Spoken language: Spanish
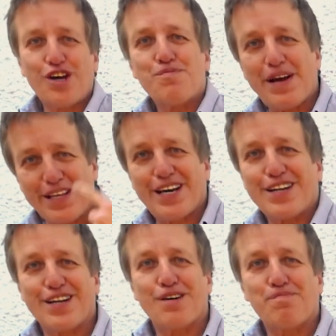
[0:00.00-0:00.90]

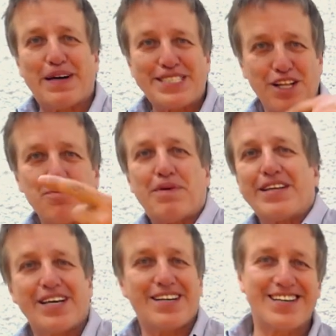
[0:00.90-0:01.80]
mañana, pasado
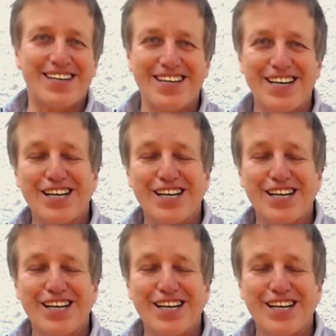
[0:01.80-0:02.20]
mañana,